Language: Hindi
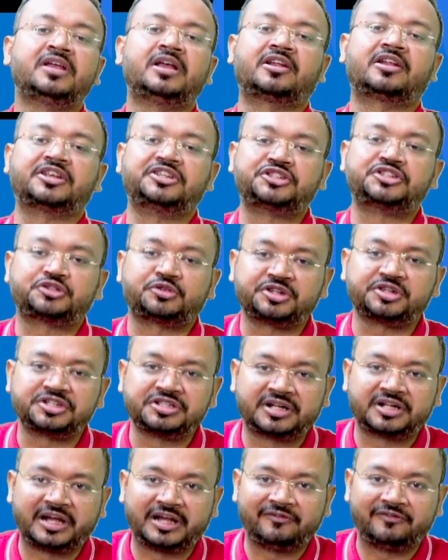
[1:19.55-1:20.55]

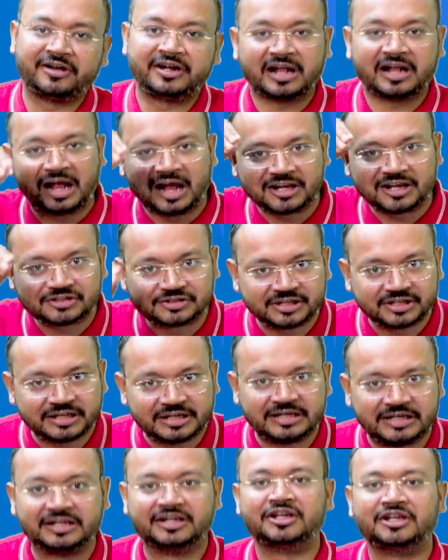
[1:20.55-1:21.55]
रजिस्ट्रेशन का इवेंट आज से
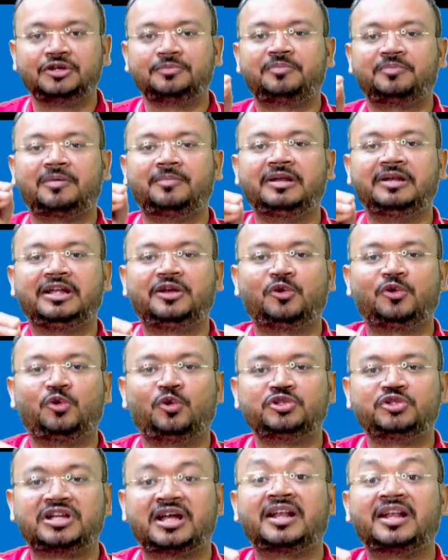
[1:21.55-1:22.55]
ही पब्लिक
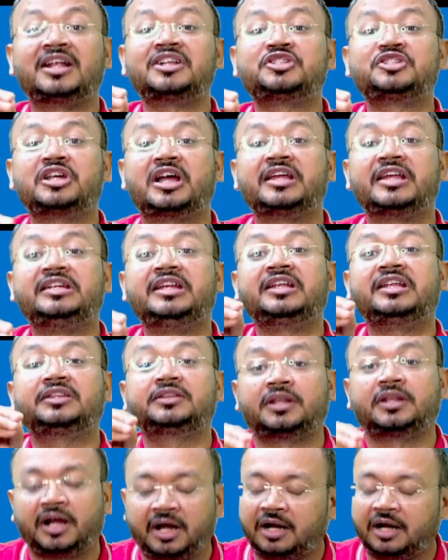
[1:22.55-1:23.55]
हो जाना चाहिए
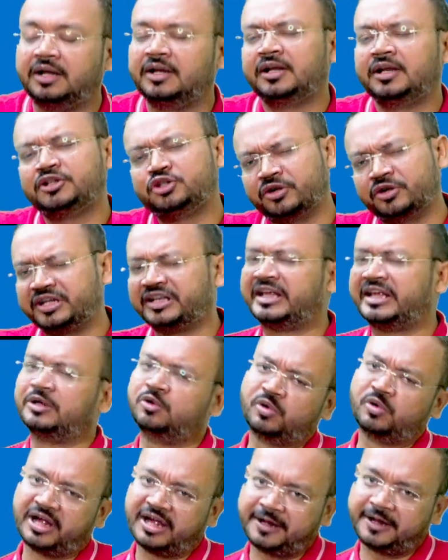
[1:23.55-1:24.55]
था जो कि नहीं
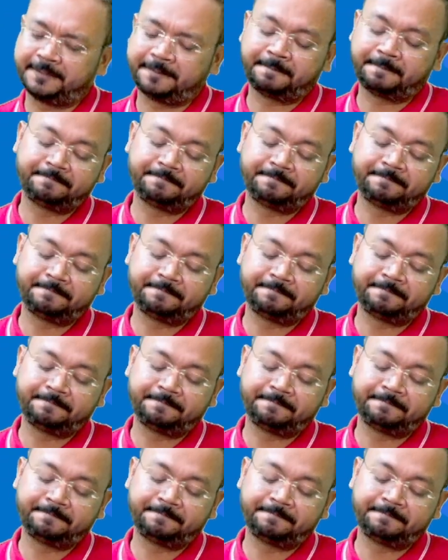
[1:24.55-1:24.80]
हुआ है